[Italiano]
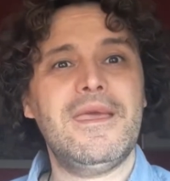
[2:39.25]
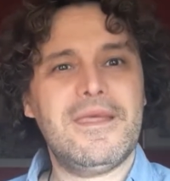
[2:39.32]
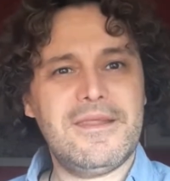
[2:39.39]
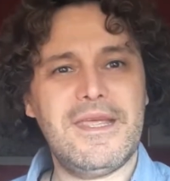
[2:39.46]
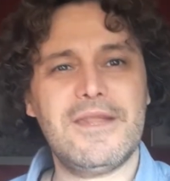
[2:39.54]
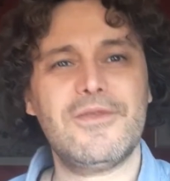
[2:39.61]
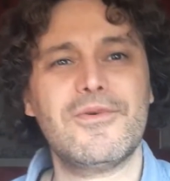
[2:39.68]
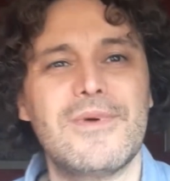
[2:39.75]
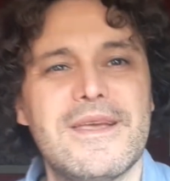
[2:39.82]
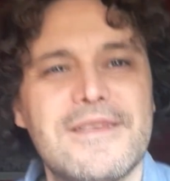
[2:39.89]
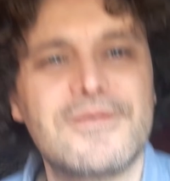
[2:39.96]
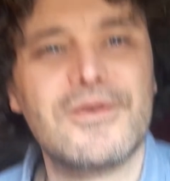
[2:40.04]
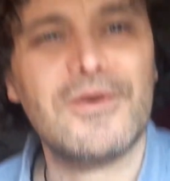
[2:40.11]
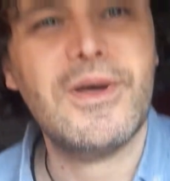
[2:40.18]
Detto
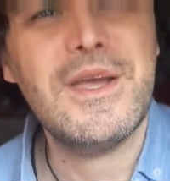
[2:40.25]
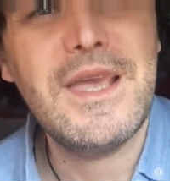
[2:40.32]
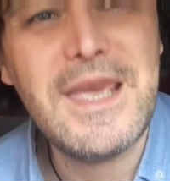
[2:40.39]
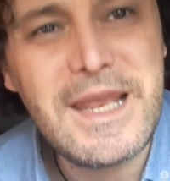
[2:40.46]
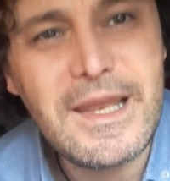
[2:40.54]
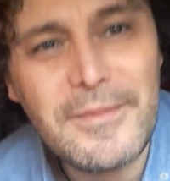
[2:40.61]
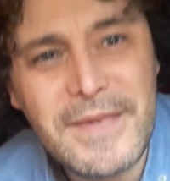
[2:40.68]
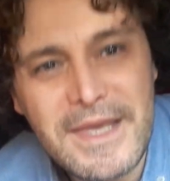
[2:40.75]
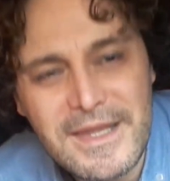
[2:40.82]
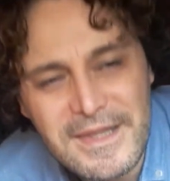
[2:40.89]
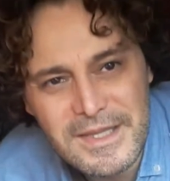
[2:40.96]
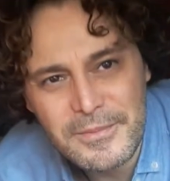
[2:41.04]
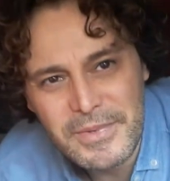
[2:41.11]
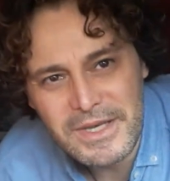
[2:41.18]
questo,
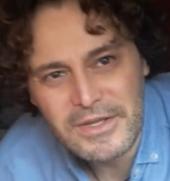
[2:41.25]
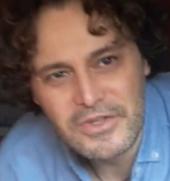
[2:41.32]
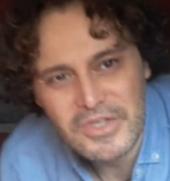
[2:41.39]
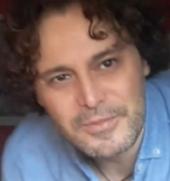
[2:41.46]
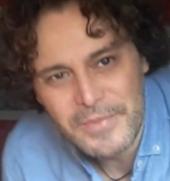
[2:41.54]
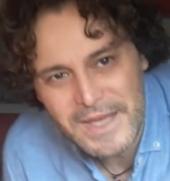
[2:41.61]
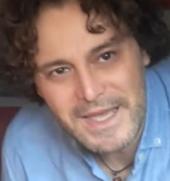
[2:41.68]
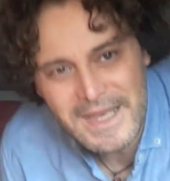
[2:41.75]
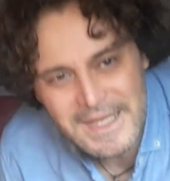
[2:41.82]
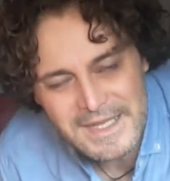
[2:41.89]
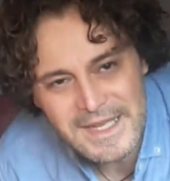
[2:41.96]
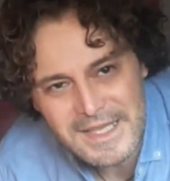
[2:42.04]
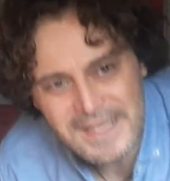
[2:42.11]
elementi principali del